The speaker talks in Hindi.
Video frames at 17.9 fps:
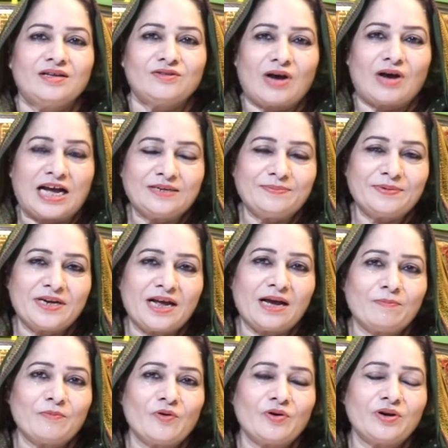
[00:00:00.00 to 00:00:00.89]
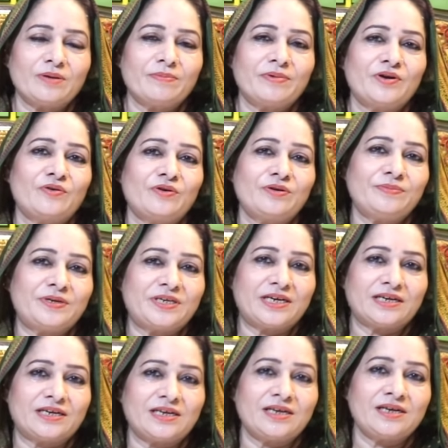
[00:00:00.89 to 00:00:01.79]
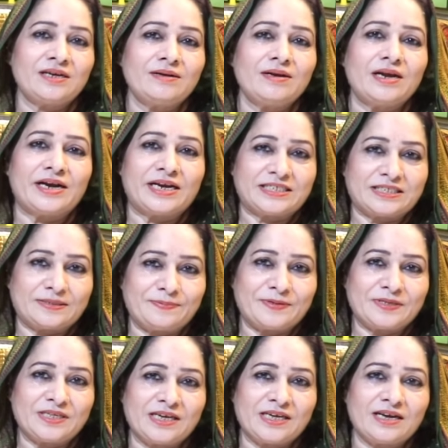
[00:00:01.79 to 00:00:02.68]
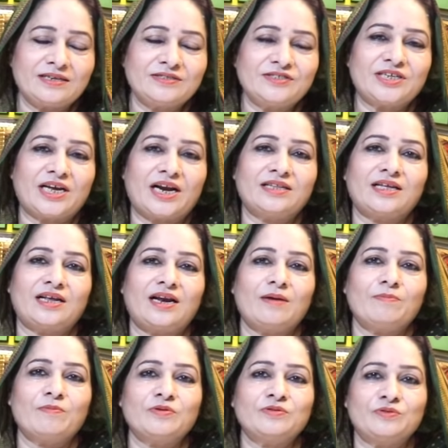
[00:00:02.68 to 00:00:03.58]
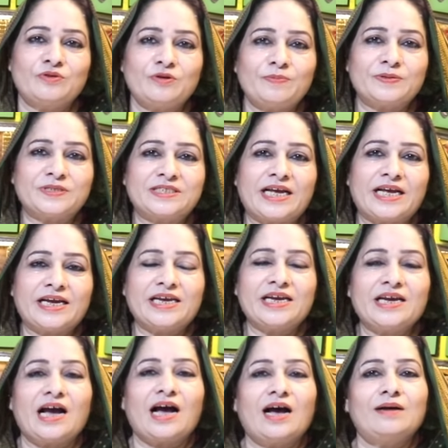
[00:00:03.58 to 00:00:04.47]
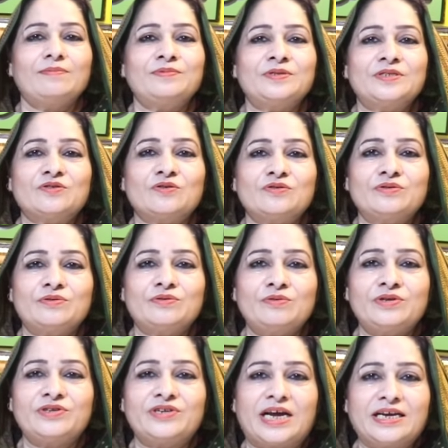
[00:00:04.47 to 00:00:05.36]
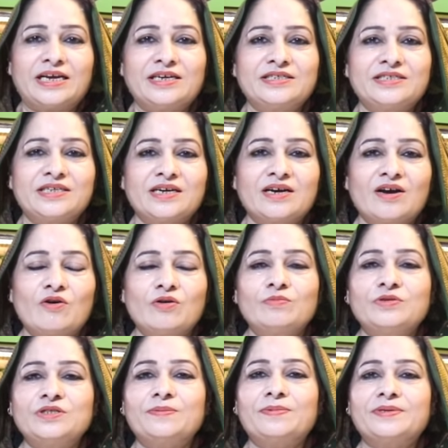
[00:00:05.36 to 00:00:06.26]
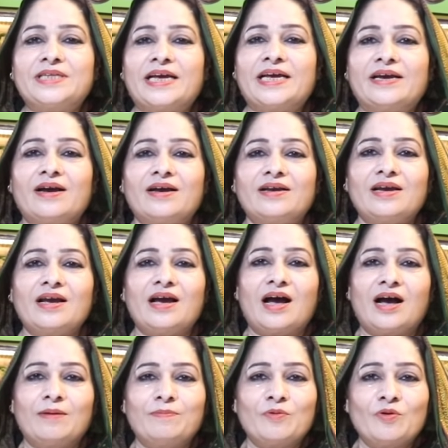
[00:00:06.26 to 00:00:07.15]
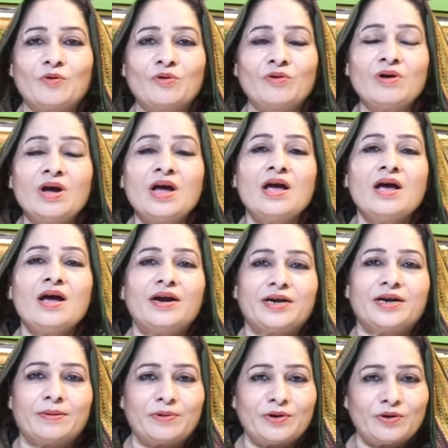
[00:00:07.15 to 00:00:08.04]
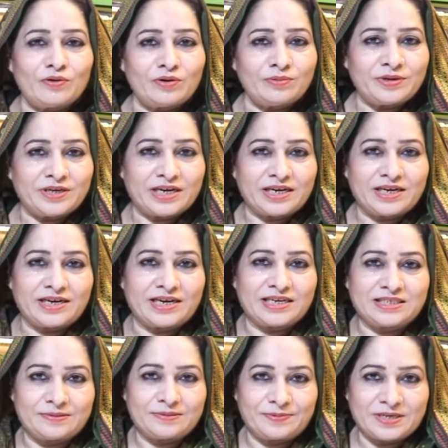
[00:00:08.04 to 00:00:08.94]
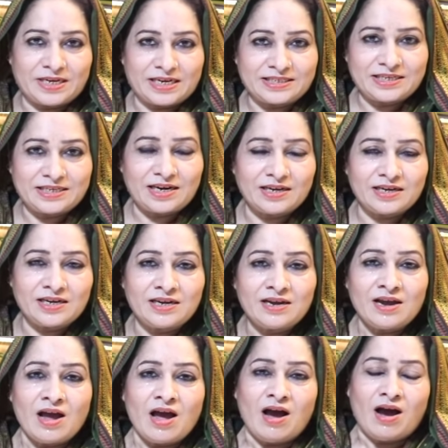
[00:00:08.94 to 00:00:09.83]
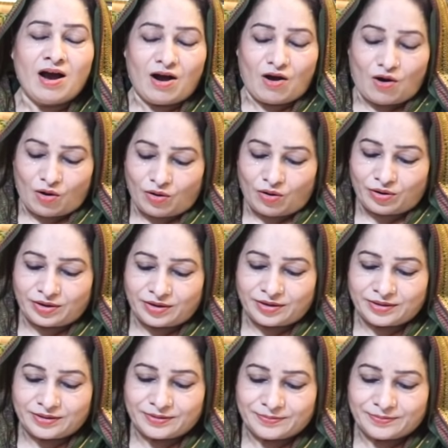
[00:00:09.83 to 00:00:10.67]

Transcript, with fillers: तो आज मैंने आपको डबल रोड मीठे की रेसिपी दी है इन ताला आपको ज़रूर पसंद आएगी आप इसको ज़रूर ट्राई कीजिएगा और मुझे बताइएगा कि आपको डबल रोड मीठे की रेसिपी कैसी लगी और